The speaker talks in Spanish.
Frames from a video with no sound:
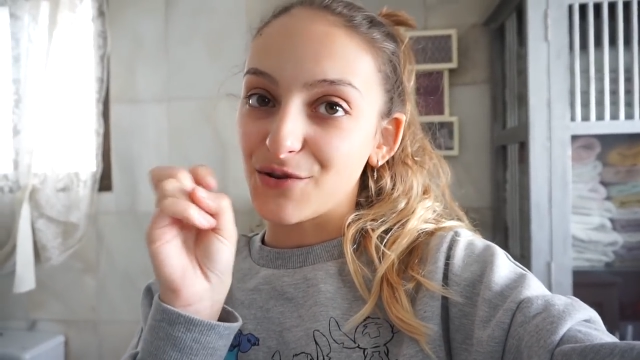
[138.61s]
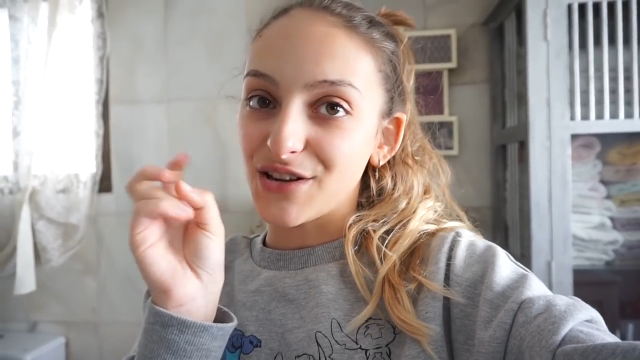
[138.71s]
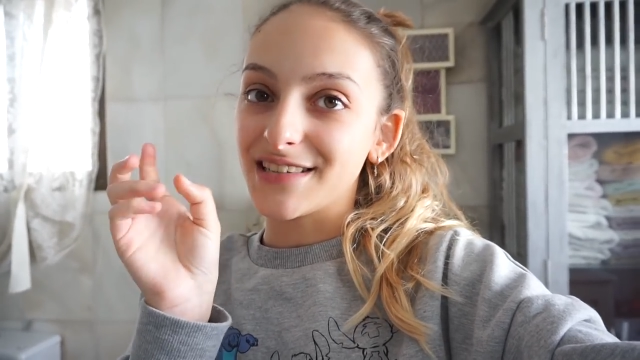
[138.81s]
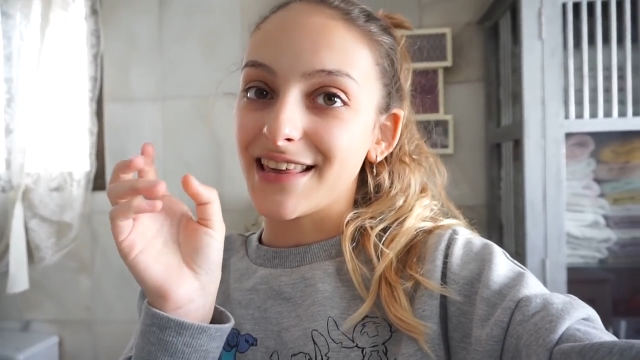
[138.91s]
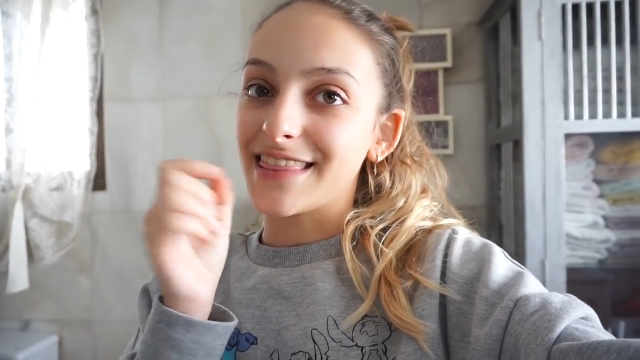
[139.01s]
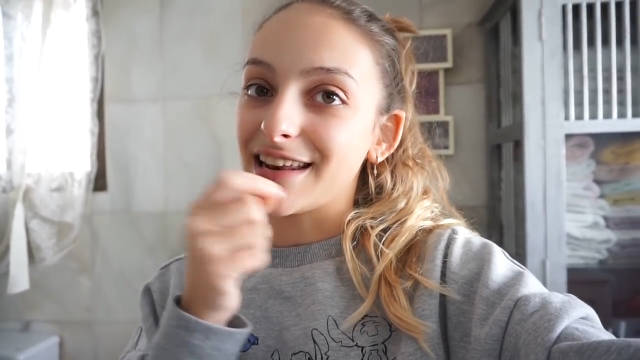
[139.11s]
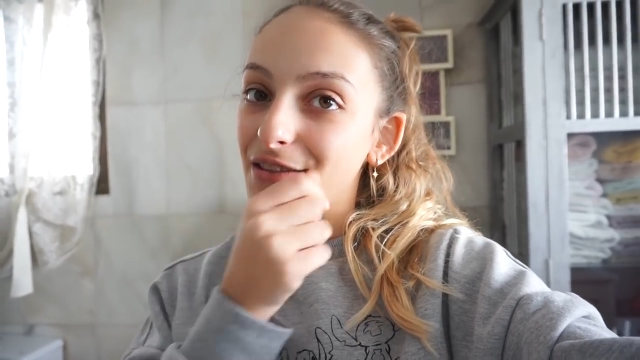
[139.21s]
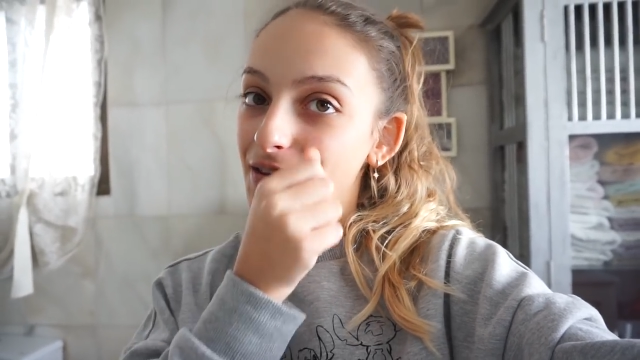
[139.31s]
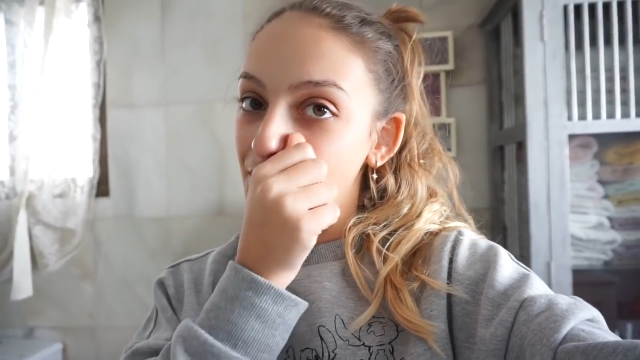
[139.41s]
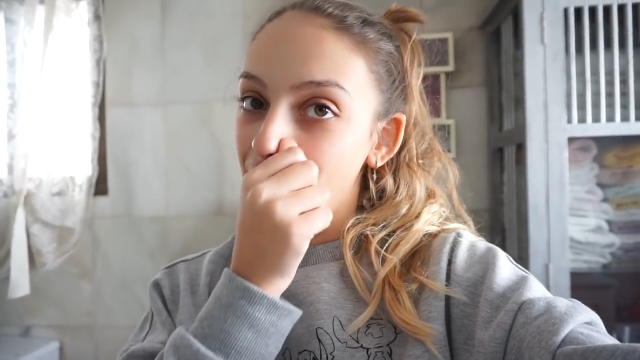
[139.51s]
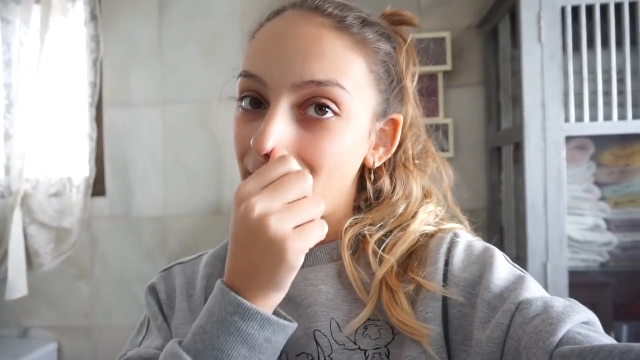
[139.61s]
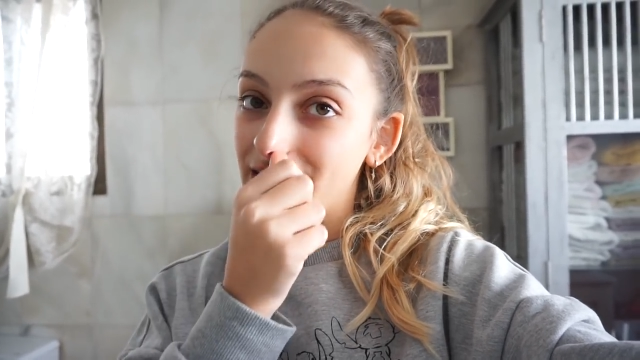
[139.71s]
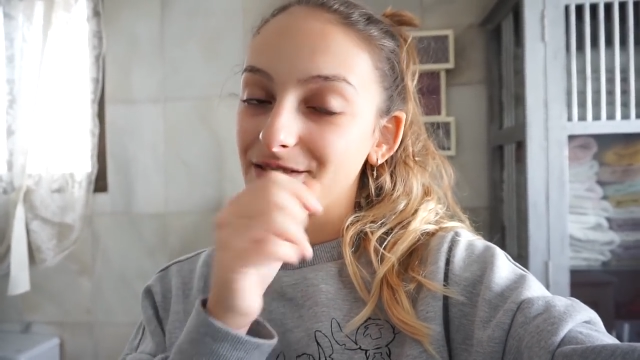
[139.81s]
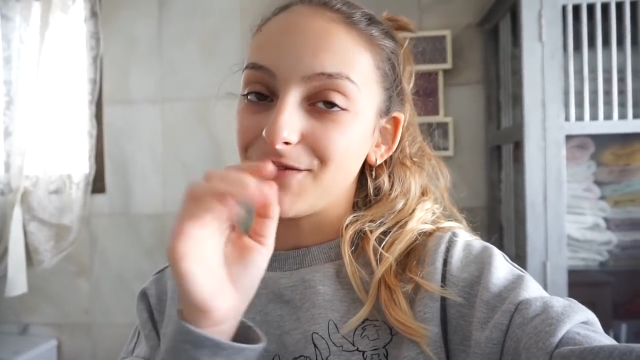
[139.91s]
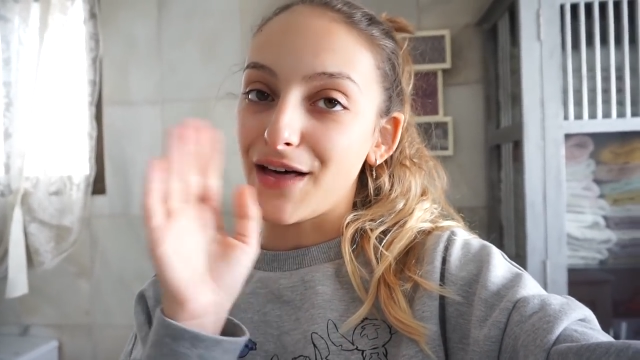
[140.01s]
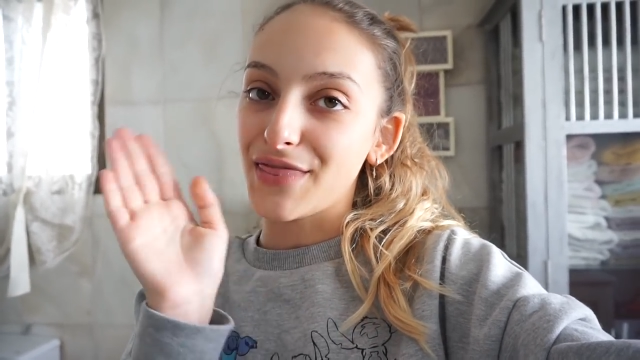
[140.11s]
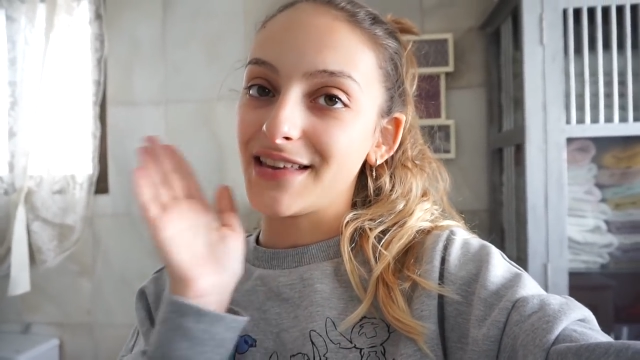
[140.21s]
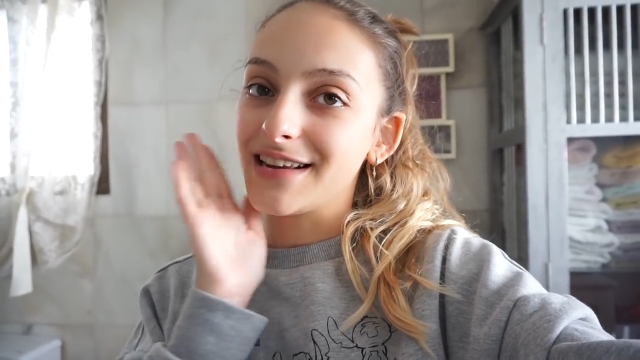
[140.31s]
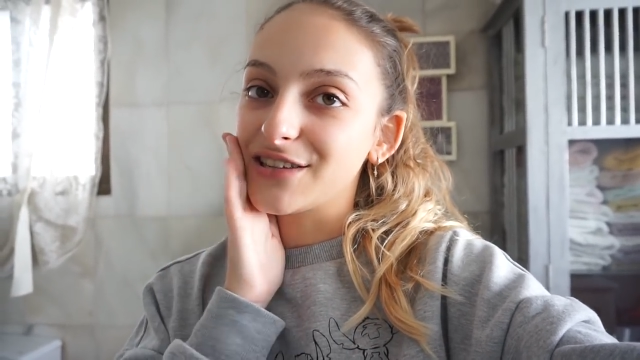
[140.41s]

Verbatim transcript: por así decirlo, de yoga más fácil,